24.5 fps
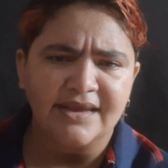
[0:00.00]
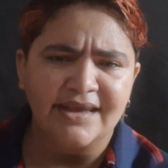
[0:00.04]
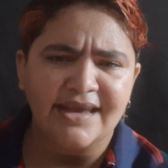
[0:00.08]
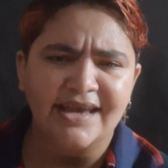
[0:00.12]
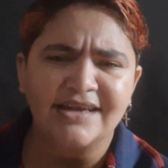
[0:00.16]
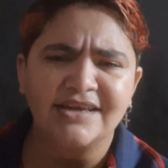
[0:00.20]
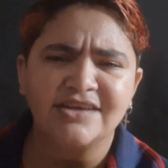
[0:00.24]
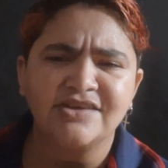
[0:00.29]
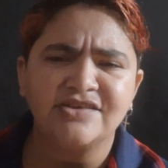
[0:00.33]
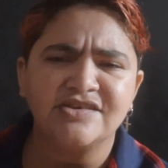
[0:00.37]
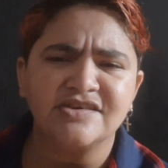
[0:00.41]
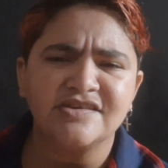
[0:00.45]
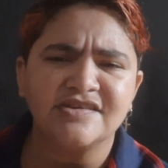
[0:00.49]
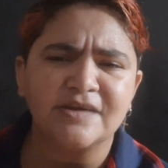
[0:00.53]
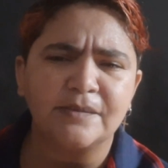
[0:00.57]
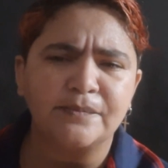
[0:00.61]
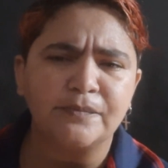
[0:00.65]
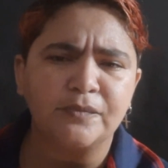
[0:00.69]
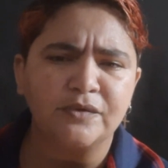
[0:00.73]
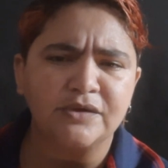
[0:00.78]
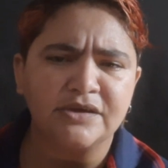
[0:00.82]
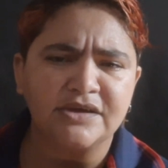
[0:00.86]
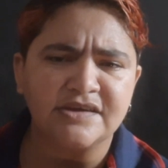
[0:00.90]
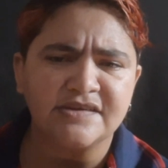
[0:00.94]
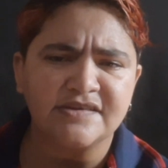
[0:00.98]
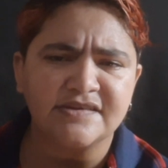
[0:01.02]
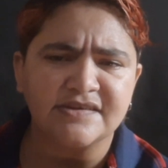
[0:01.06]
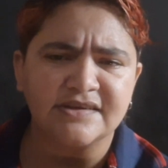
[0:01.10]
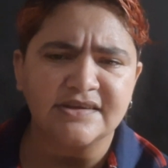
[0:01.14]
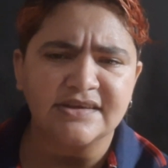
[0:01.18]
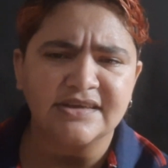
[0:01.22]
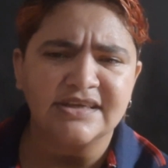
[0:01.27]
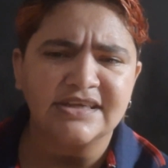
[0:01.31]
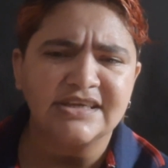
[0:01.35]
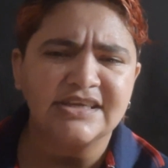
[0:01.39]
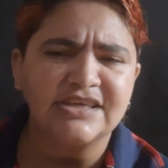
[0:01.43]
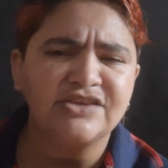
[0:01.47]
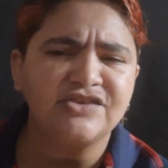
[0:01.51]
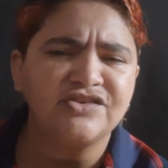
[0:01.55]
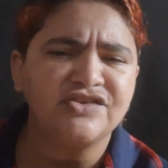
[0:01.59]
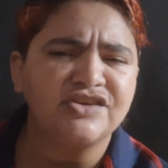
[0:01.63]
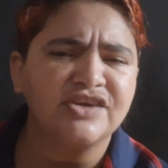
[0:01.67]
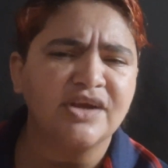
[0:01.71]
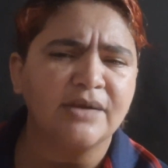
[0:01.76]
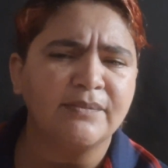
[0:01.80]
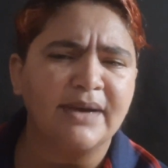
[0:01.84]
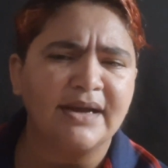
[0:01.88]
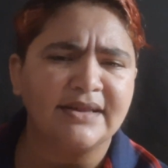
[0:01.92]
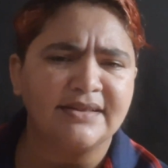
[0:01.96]
Ele disse à polícia que
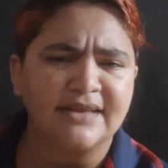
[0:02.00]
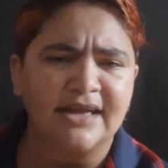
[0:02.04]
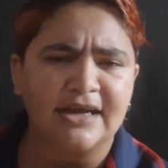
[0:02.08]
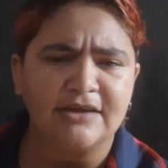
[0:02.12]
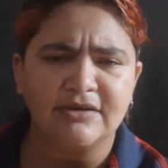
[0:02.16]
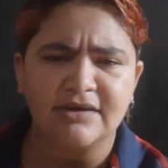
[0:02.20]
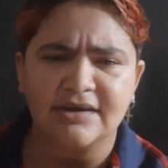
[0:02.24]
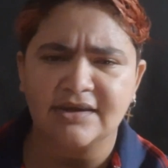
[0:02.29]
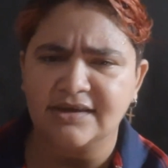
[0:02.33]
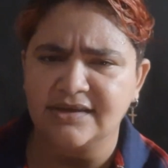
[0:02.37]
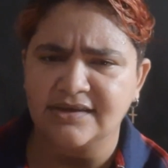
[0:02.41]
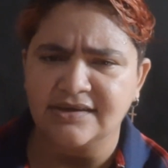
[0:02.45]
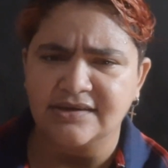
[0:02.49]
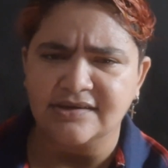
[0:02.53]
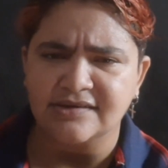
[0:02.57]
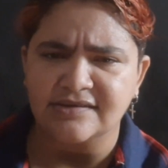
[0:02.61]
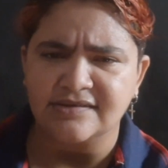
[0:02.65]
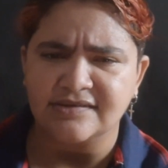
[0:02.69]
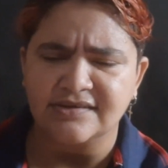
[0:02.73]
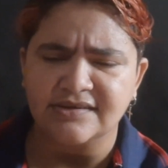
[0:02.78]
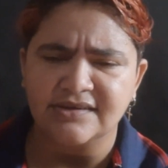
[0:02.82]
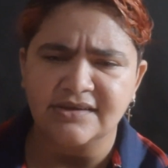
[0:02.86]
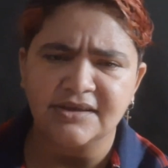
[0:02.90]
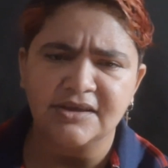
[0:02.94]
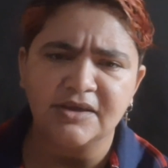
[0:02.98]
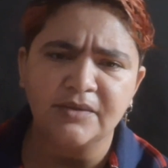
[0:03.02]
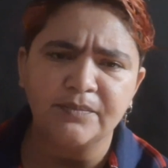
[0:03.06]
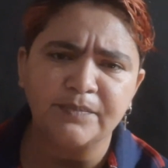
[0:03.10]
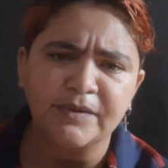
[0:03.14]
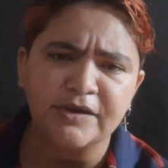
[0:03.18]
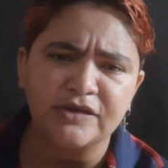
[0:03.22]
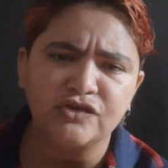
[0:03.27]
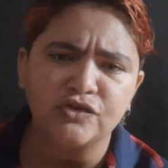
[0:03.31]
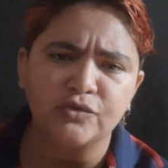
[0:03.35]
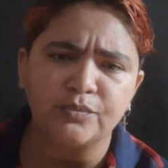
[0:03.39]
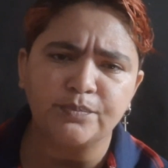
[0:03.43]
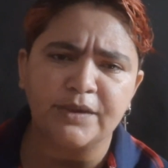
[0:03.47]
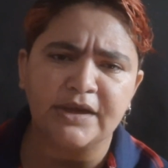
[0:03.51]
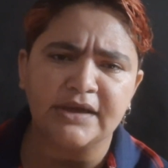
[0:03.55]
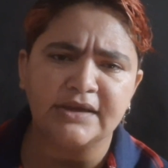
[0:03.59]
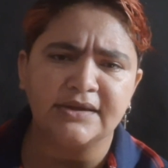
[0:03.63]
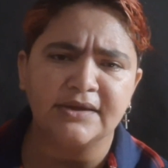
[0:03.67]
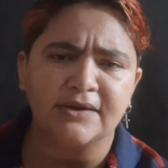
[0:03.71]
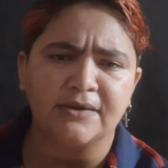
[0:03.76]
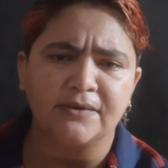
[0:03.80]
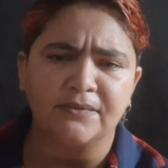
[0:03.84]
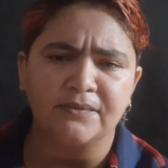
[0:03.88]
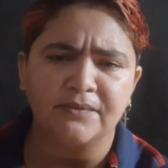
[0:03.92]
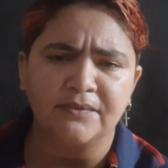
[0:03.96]
tinha matado a criança e pediu
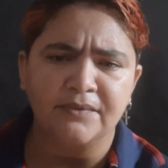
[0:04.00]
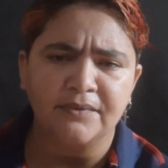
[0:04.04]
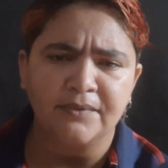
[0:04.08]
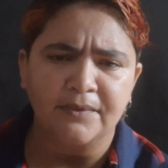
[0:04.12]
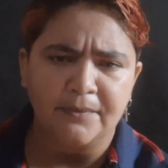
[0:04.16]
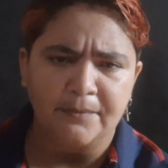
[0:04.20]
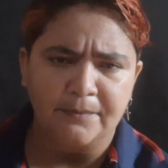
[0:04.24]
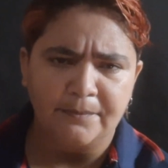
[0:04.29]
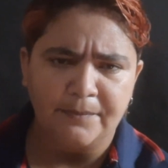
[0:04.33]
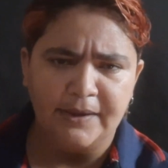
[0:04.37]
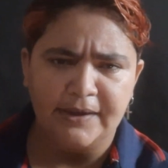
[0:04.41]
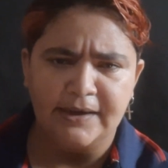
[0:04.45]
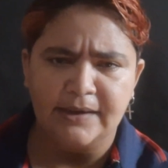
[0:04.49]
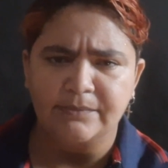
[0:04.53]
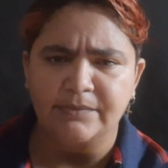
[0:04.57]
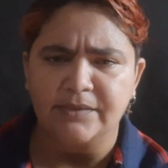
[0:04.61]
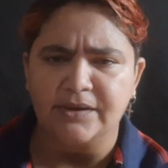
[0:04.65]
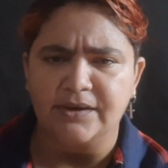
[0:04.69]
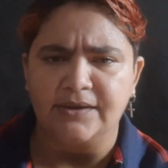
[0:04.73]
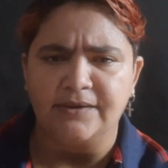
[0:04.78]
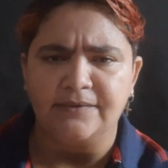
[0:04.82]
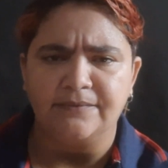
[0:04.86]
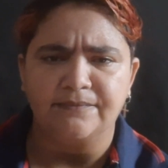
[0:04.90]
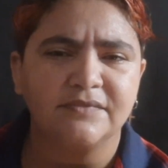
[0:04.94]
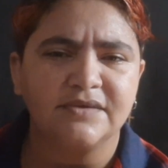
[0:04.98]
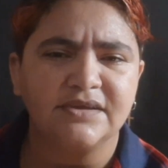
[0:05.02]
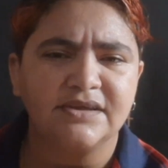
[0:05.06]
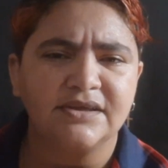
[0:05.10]
perdão para a mãe.